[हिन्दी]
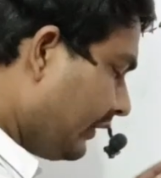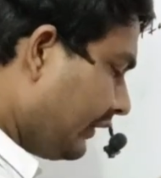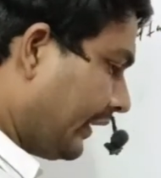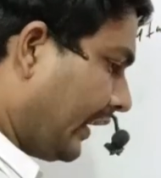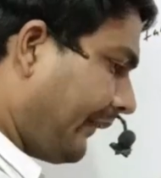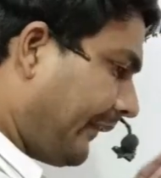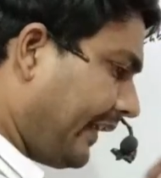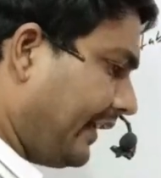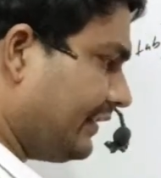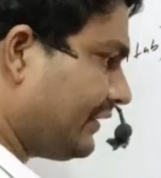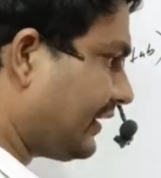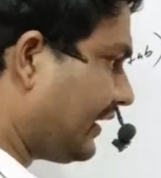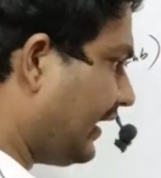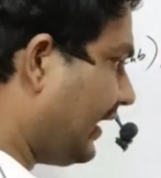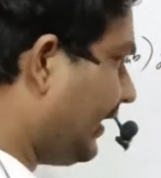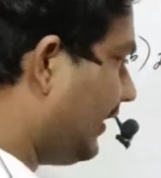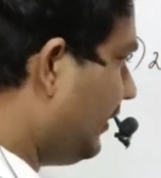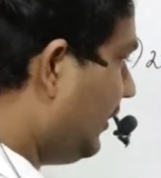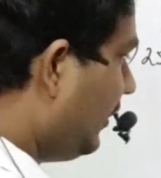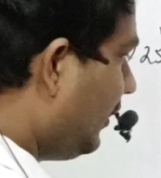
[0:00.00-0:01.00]
डिफरेंस क्या
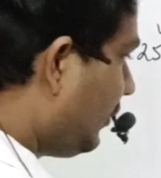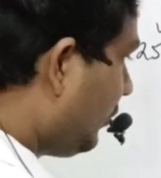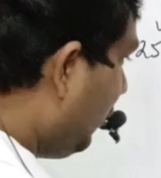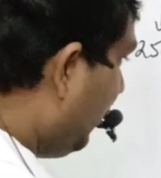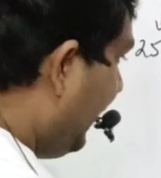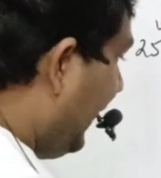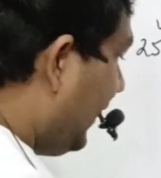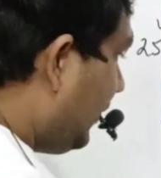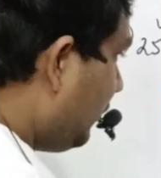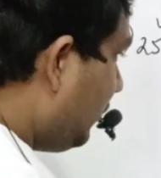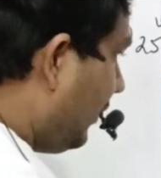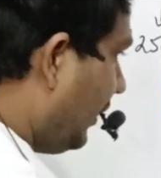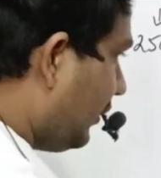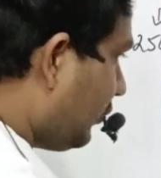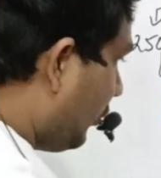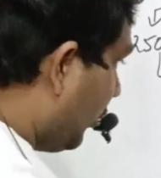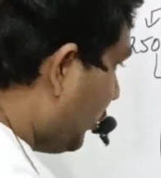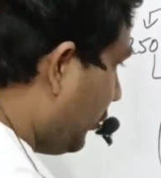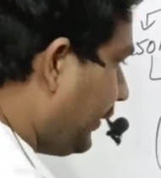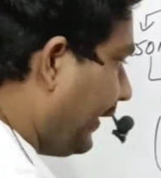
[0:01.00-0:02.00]
है तो एक तो
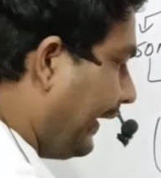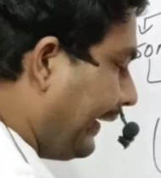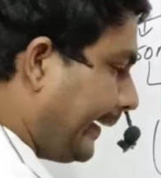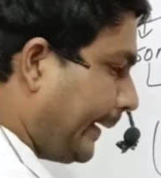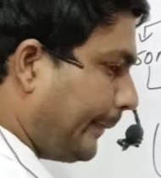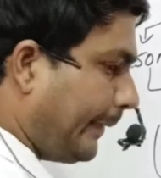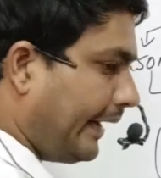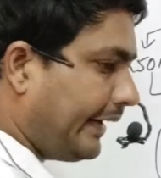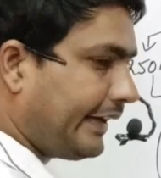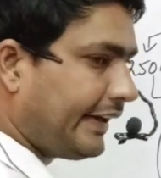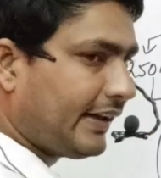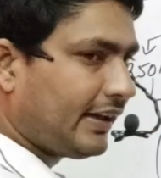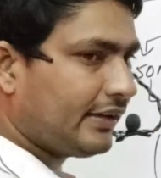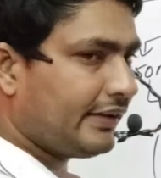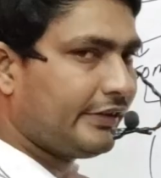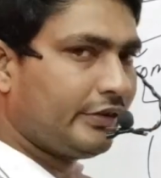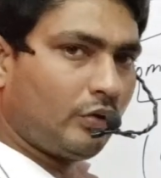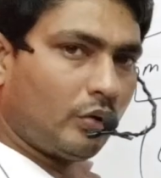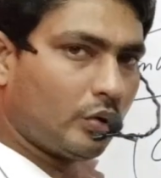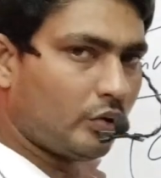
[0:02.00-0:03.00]
दोनों ही एंटीबायोटिक
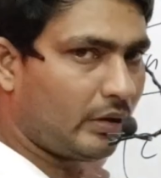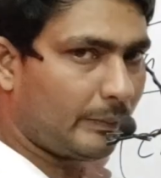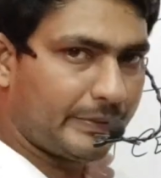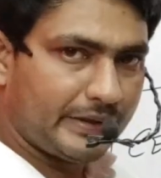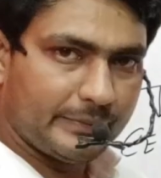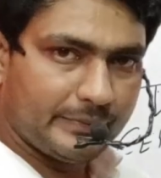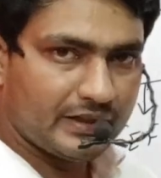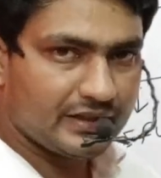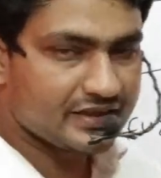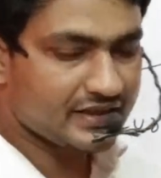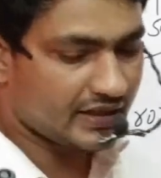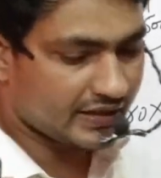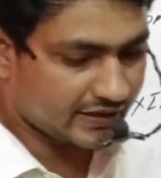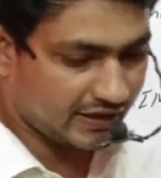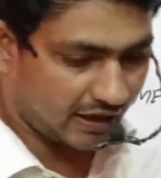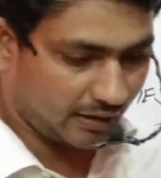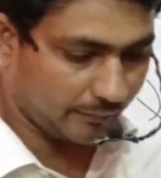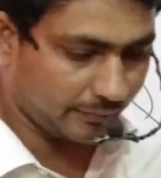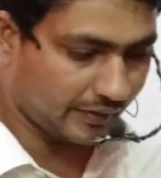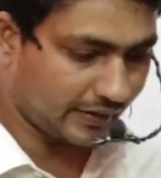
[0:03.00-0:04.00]
है दोनों अपनी अपनी जगह
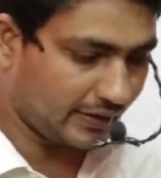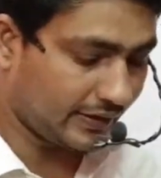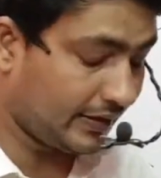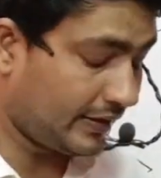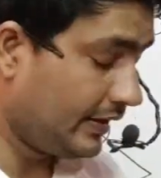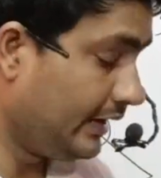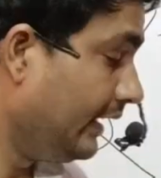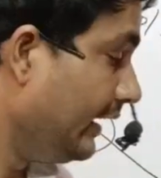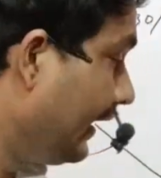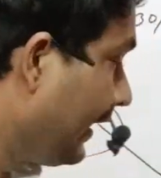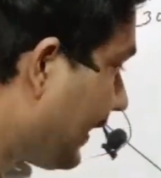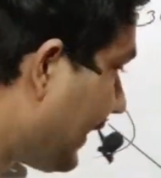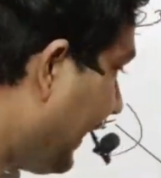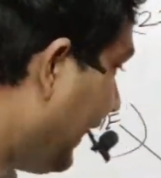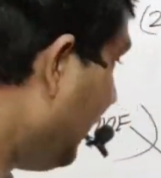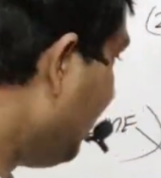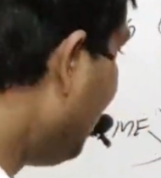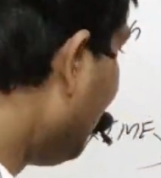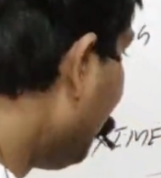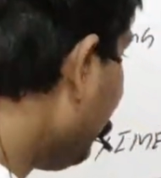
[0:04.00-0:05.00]
काम करेगी
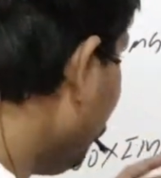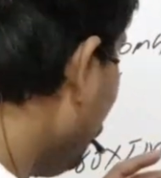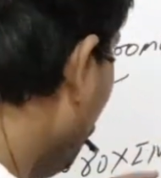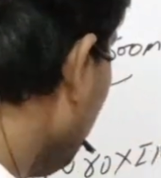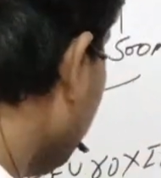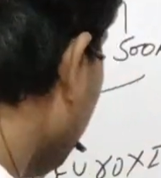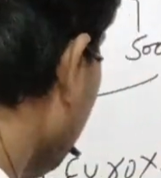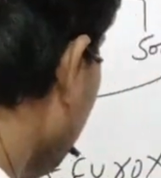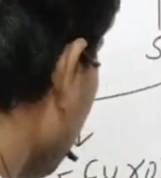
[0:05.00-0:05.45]
कई बार क्या होता है